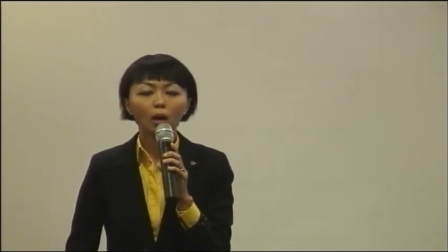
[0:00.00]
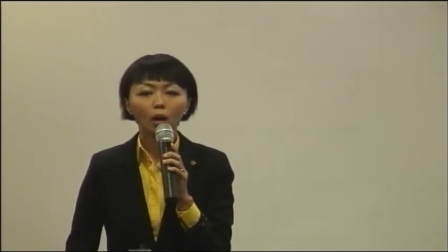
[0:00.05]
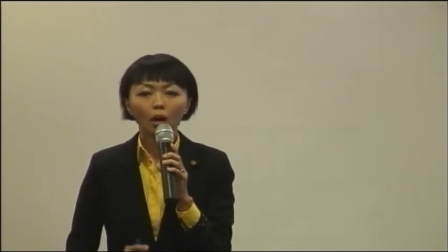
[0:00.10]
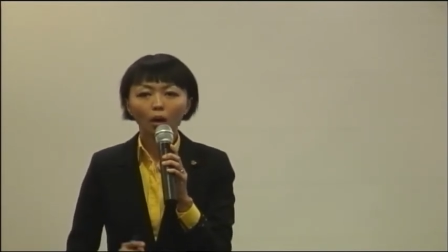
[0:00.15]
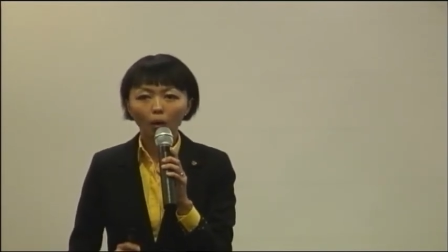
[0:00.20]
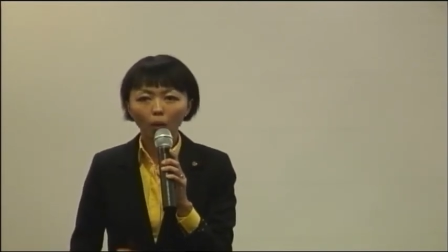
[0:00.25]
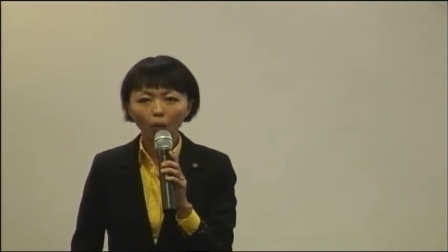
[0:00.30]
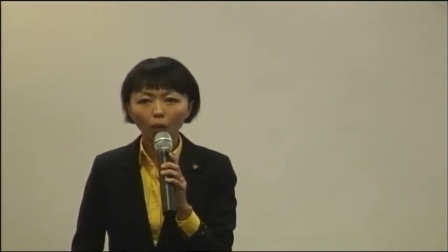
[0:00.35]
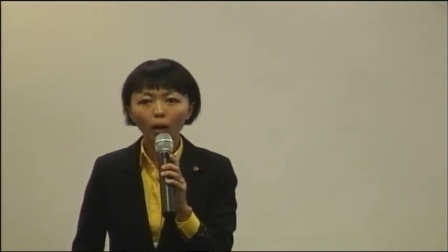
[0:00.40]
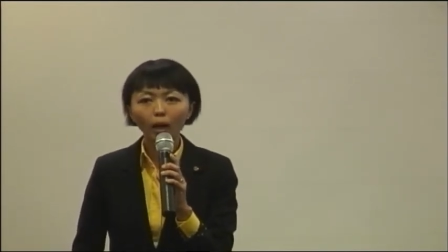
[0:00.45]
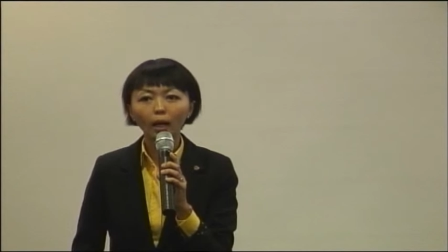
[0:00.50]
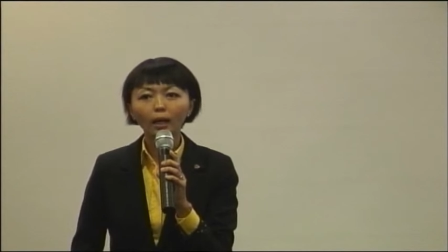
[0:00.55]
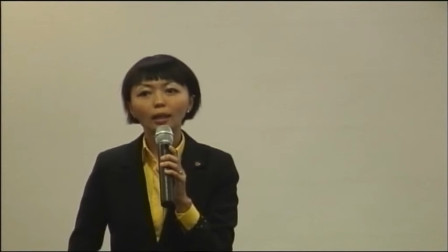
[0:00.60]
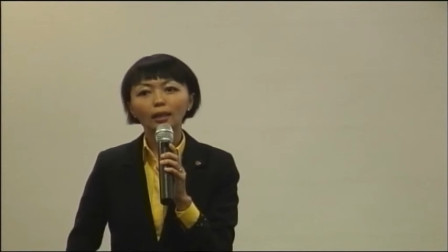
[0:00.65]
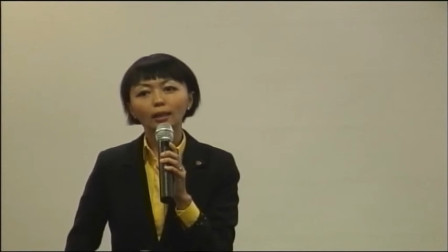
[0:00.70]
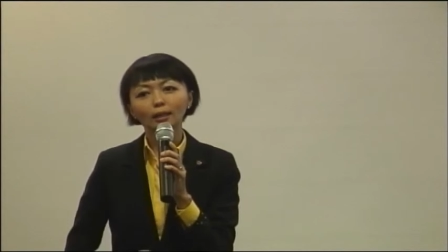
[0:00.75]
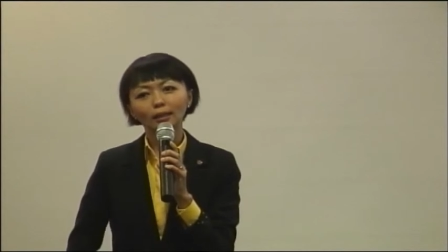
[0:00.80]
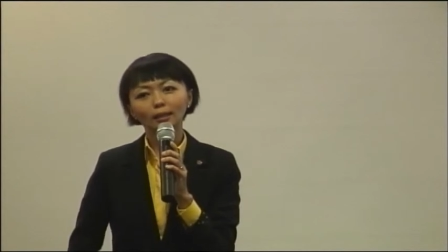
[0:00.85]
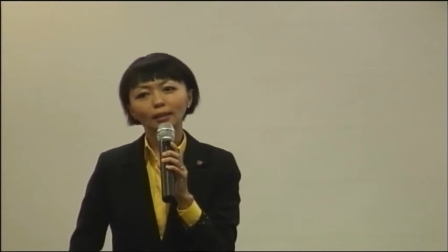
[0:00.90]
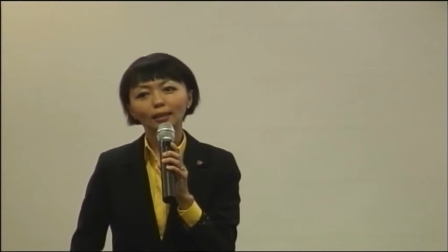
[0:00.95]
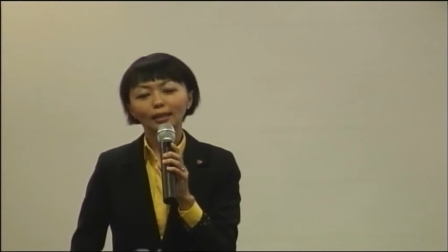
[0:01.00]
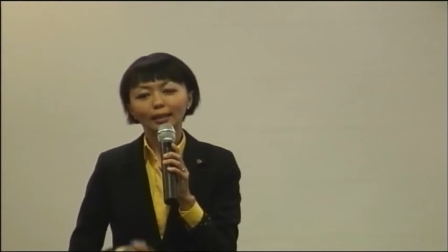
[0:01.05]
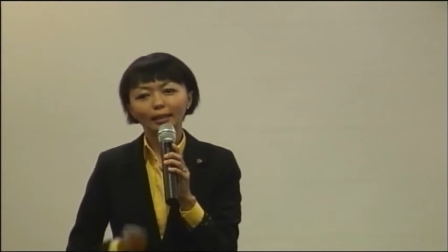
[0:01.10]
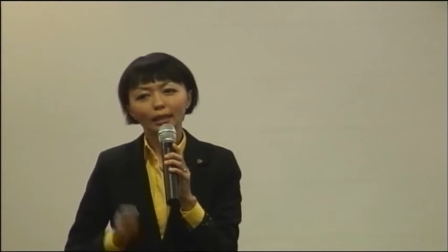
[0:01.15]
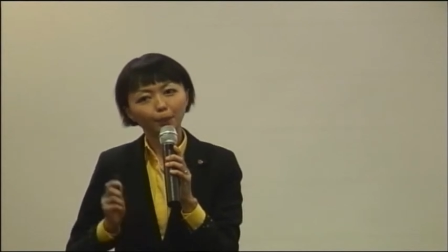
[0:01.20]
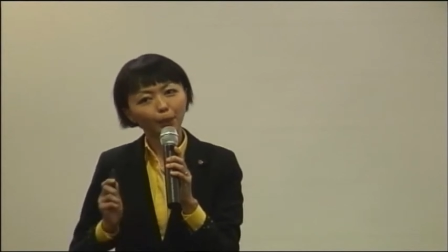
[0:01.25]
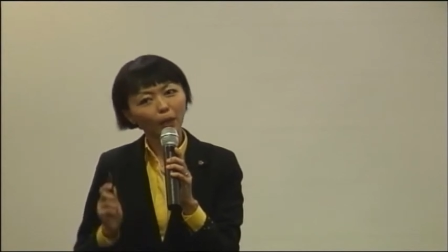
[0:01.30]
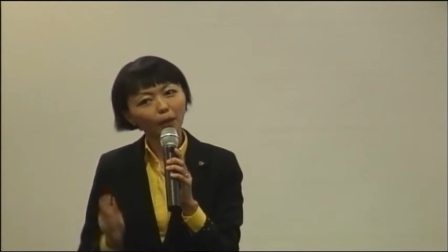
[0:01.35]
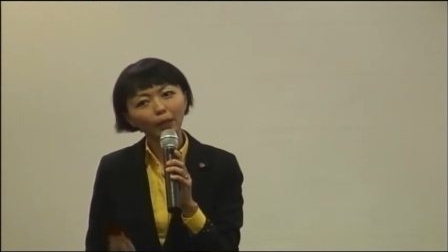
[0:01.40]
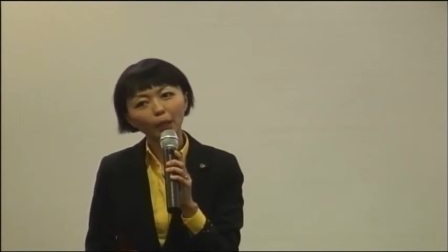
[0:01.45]
哇，你
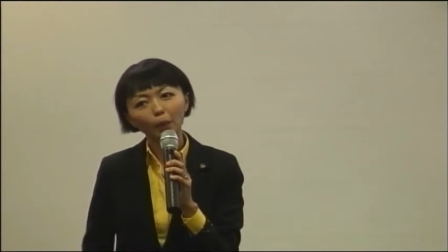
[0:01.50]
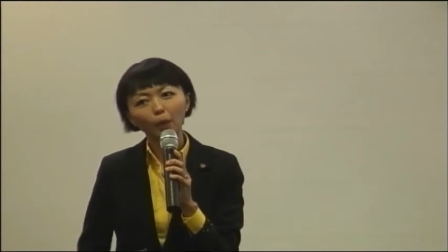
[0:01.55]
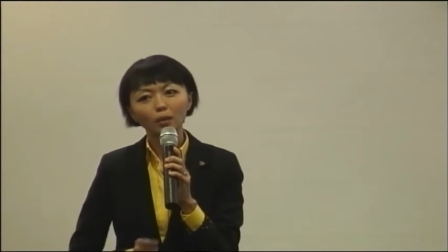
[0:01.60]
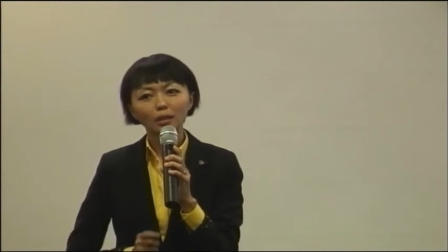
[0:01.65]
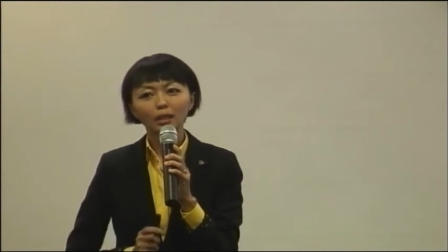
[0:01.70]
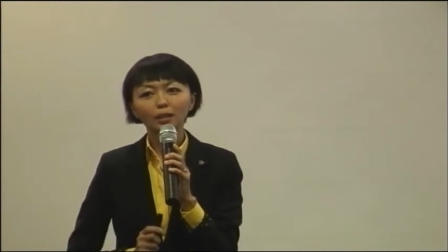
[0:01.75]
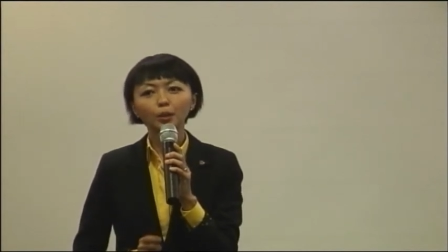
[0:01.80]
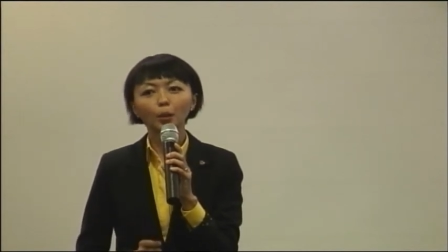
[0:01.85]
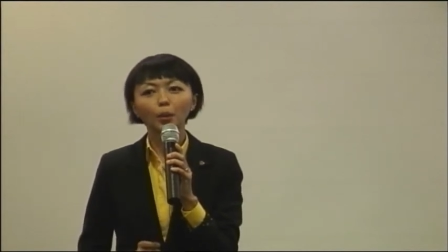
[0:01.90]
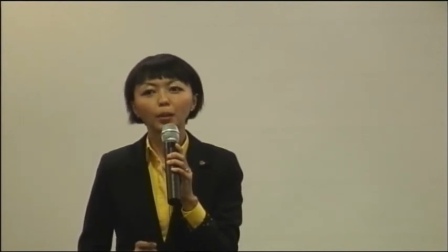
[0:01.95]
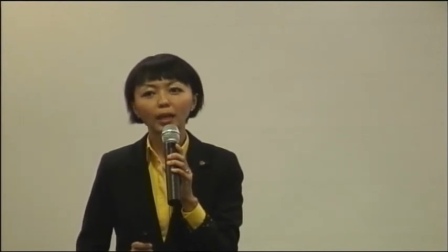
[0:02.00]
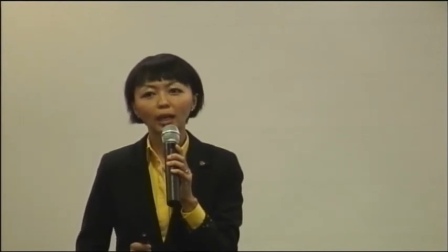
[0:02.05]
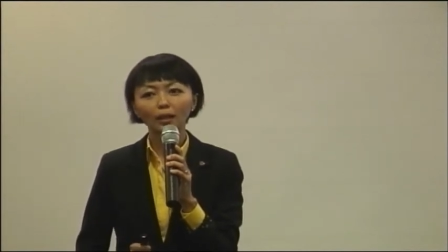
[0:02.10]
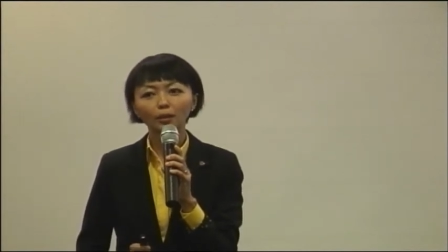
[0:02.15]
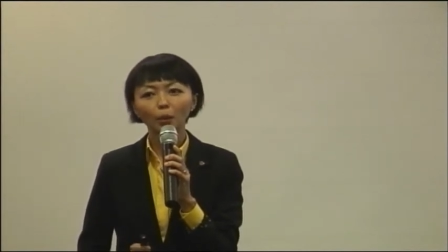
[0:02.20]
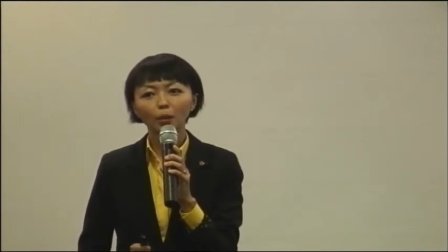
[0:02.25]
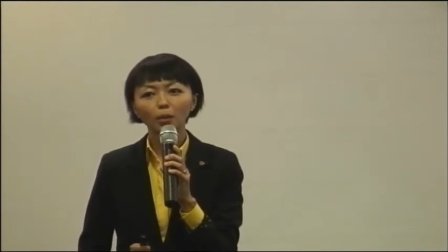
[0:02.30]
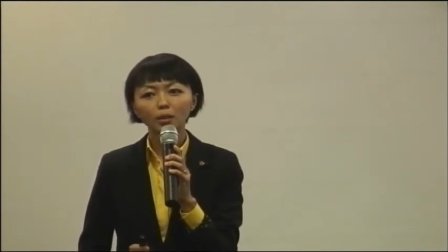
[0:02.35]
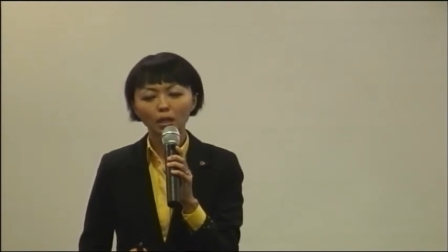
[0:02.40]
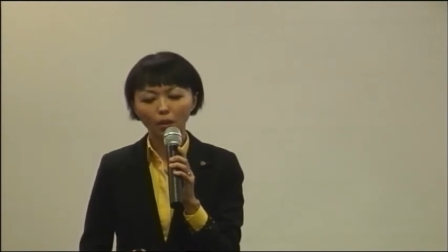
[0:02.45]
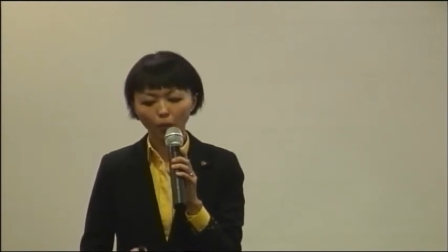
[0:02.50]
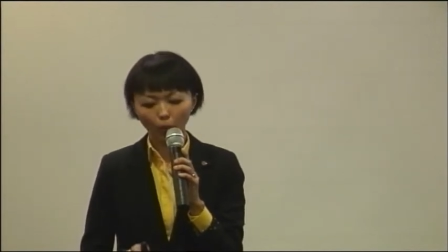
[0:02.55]
不要给我认同一样东西，